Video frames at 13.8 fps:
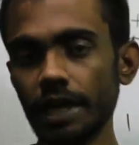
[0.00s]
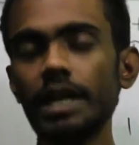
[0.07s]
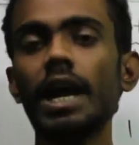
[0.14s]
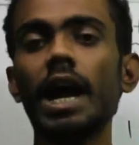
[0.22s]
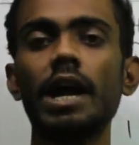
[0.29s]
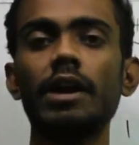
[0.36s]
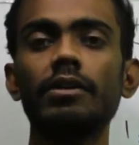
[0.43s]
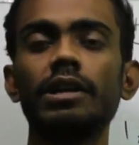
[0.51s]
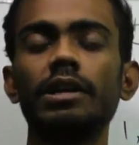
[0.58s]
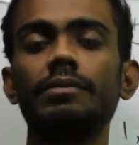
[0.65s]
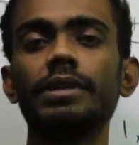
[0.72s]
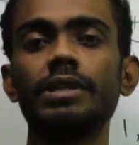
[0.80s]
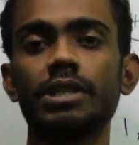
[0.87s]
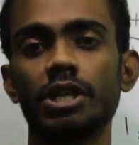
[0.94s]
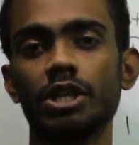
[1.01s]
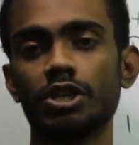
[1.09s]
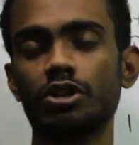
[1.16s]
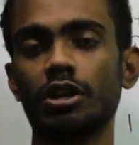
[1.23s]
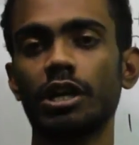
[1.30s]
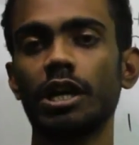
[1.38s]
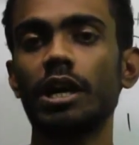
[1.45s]
এই হায়ারোগ্লিফিক্স
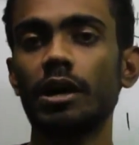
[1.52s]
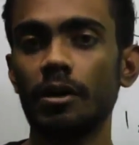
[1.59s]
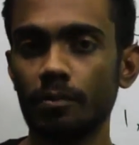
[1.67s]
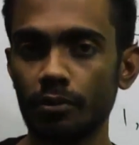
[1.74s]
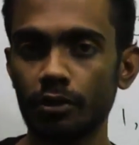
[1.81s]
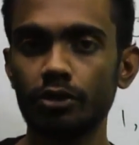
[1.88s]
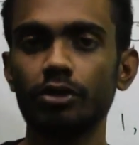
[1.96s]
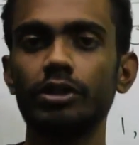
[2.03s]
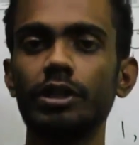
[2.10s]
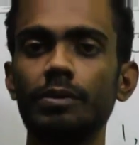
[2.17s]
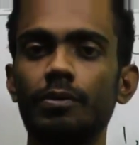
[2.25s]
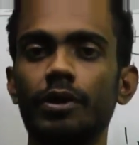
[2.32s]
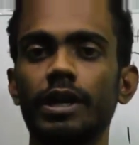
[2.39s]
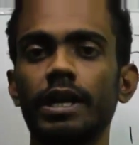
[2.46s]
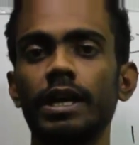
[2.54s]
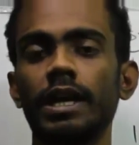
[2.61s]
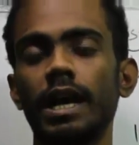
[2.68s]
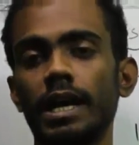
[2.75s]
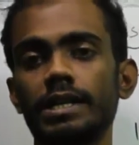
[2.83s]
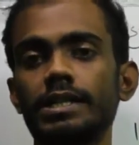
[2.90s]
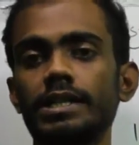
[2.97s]
সংখ্যা পদ্ধতির পরে
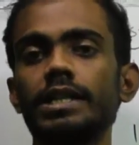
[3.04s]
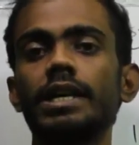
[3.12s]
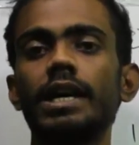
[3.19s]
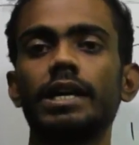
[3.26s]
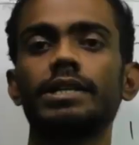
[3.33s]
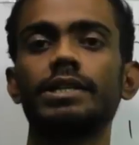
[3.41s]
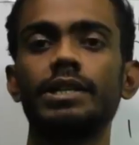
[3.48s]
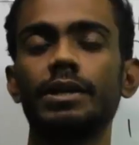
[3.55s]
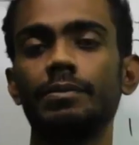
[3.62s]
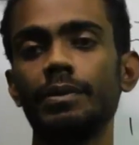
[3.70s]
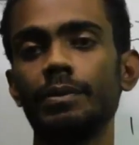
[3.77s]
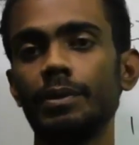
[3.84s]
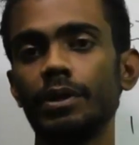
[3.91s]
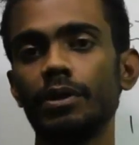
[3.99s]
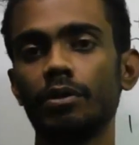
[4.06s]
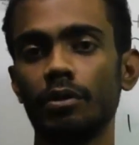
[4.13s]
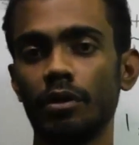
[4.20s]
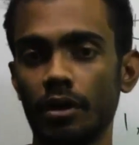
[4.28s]
আস্তে আস্তে বিভিন্ন